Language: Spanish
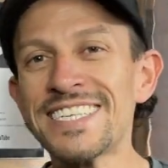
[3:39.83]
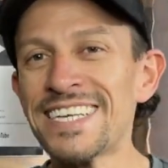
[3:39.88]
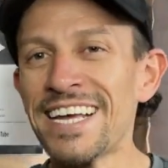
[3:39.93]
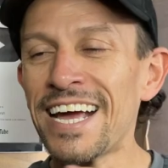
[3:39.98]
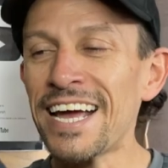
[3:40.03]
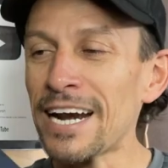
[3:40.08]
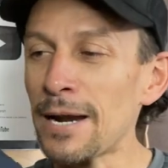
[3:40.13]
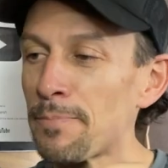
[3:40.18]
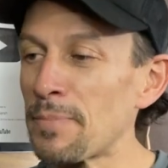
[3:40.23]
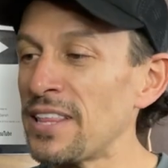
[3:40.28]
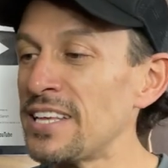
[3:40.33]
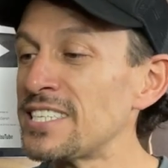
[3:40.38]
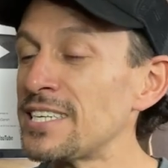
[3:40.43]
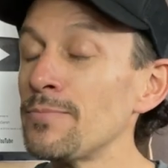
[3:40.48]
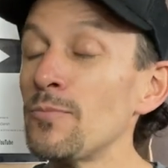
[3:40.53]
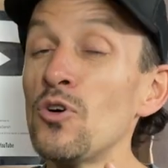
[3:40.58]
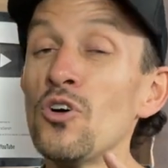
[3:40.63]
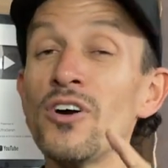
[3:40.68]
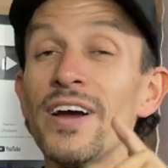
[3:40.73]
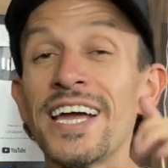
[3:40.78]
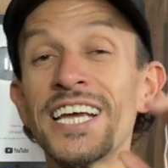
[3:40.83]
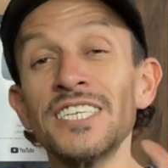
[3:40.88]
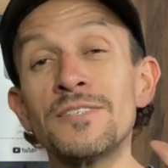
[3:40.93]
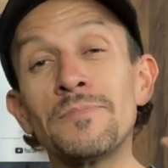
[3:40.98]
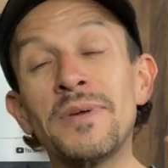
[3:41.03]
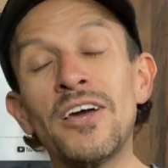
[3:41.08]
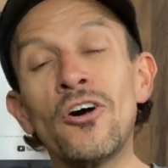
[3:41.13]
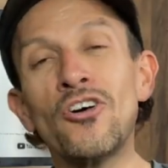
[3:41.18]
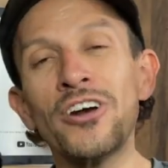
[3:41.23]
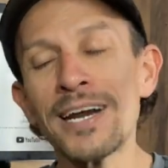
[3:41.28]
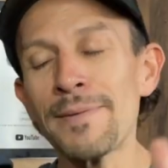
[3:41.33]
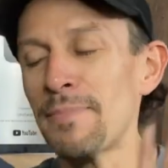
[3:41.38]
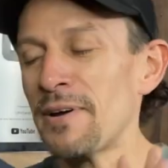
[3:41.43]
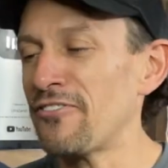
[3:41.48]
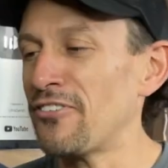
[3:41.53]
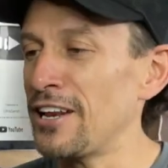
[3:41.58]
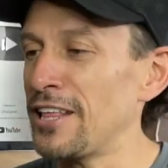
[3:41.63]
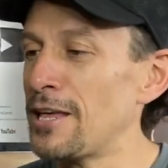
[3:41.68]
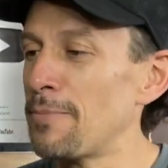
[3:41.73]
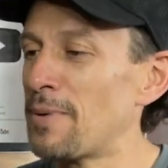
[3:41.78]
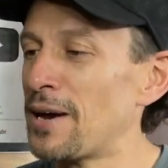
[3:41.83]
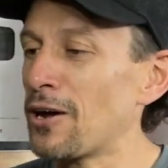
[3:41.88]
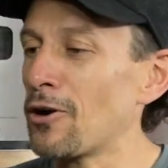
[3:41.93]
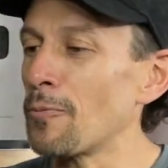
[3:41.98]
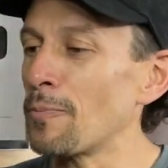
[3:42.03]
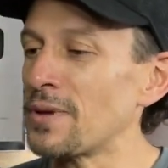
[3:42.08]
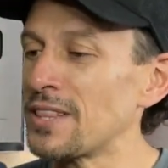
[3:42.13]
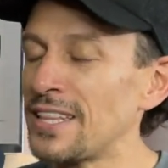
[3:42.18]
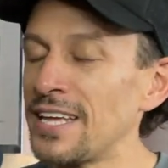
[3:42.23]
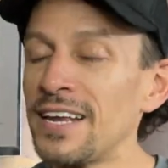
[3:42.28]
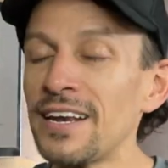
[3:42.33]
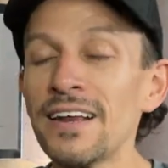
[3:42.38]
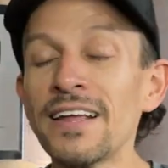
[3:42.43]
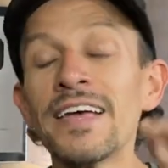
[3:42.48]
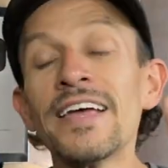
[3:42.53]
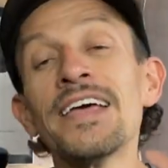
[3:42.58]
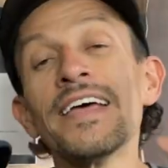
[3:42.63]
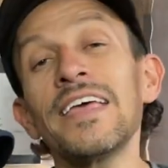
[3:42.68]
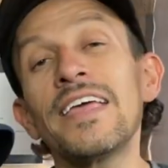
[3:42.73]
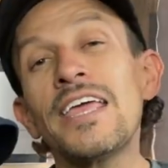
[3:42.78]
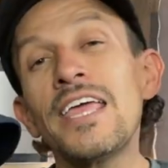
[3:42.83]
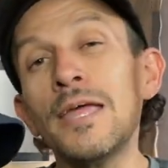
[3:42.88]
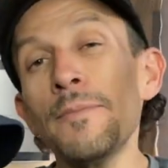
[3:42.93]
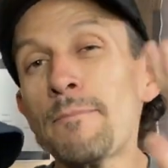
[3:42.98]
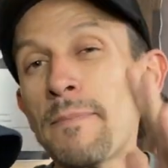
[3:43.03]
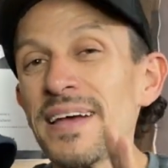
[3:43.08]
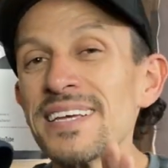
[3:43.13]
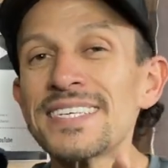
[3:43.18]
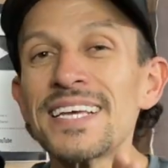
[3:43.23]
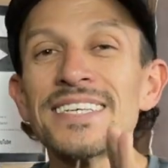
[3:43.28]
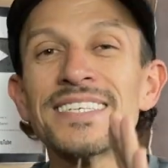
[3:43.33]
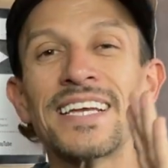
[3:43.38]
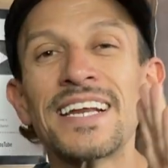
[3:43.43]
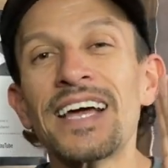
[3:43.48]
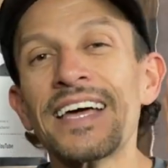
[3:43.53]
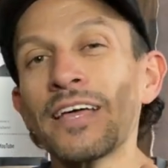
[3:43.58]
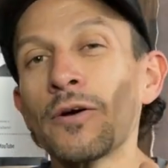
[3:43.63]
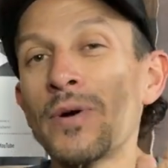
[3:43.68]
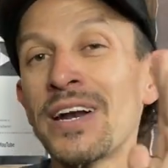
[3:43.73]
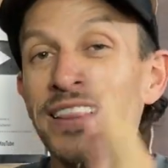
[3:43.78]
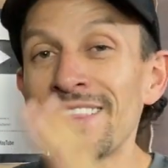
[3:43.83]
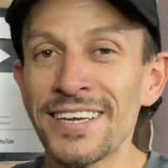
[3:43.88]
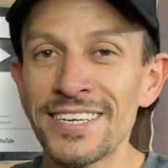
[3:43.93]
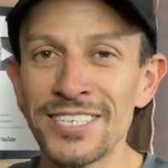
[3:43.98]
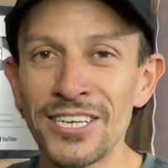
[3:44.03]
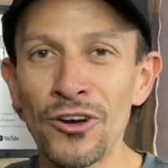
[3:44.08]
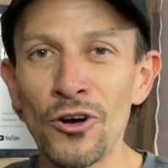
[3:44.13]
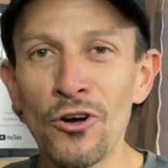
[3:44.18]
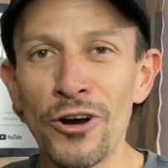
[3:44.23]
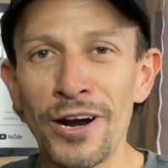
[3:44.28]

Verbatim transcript: seca rapidísimo. Es mi gorra preferida para competir y pesa cerca de 45